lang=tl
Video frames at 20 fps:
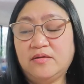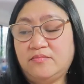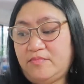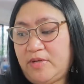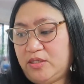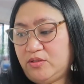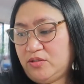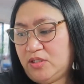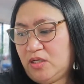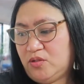
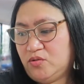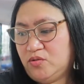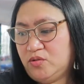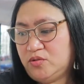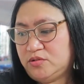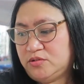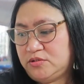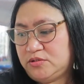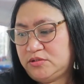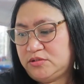Meron
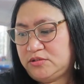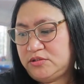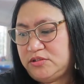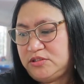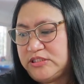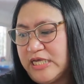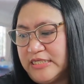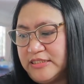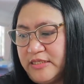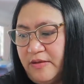akong
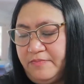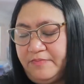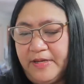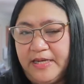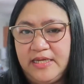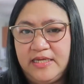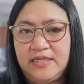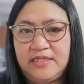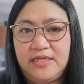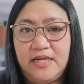
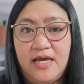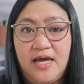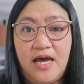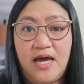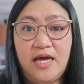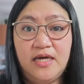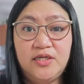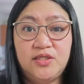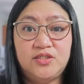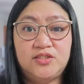sasampay na
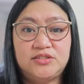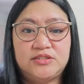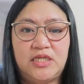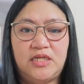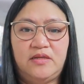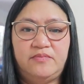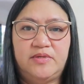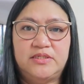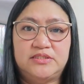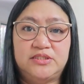hangers sa
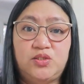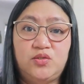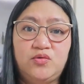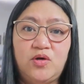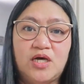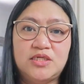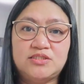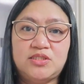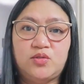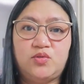labas.
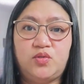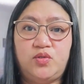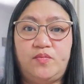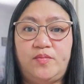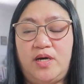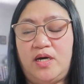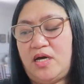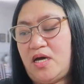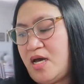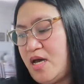Sinugasan ko
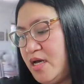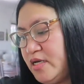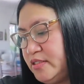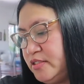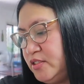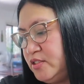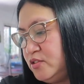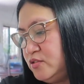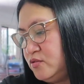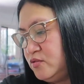yung mga
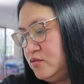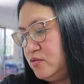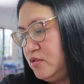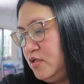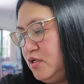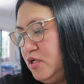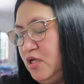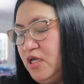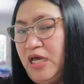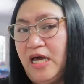hanger ko.
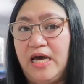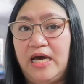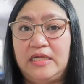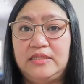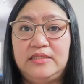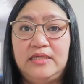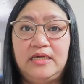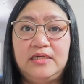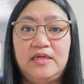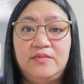
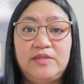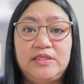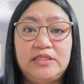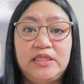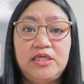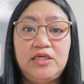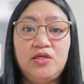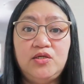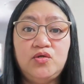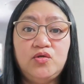At
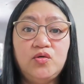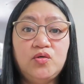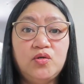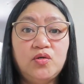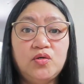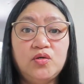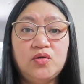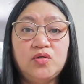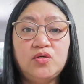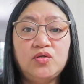gagamitin
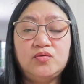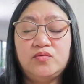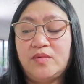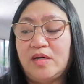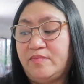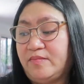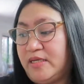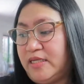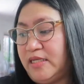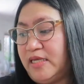ko
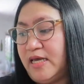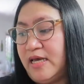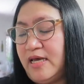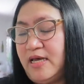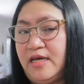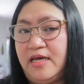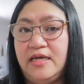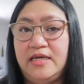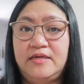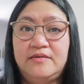
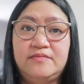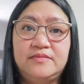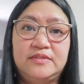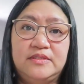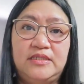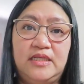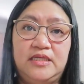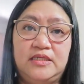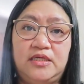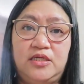mamaya,
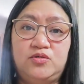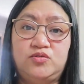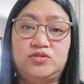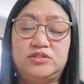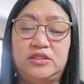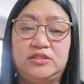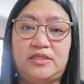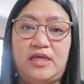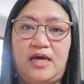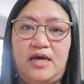ilalagay ko
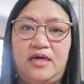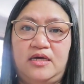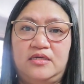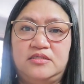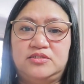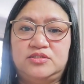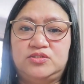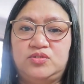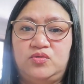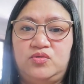sa
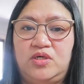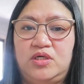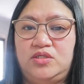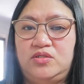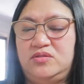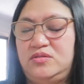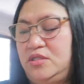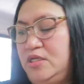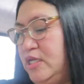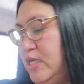taas. So,
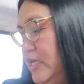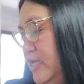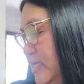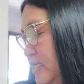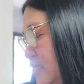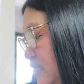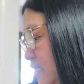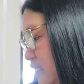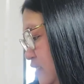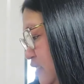ngayon,
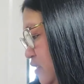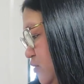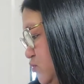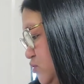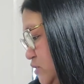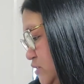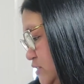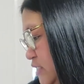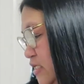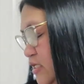ilalagay ko
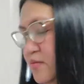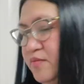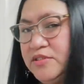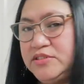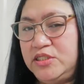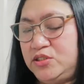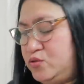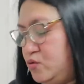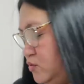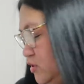siya sa
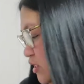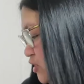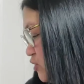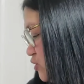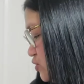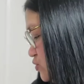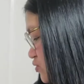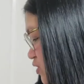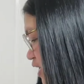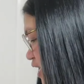labas. Ito guys,
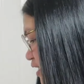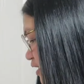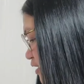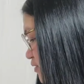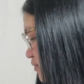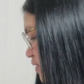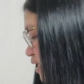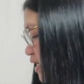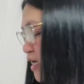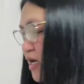yung
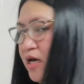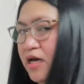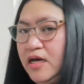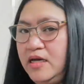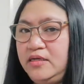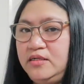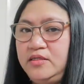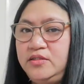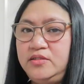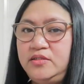aking mga
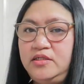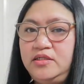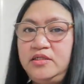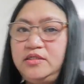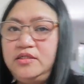hanger.